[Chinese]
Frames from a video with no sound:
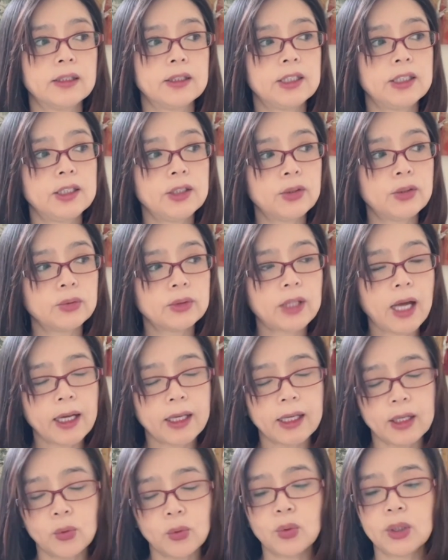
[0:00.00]
其中他
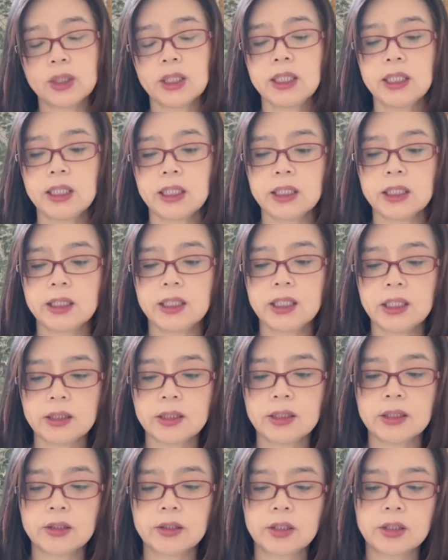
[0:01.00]
给我的一个定
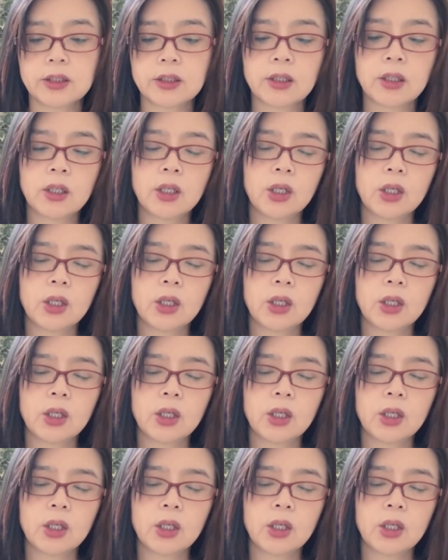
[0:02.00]
性是。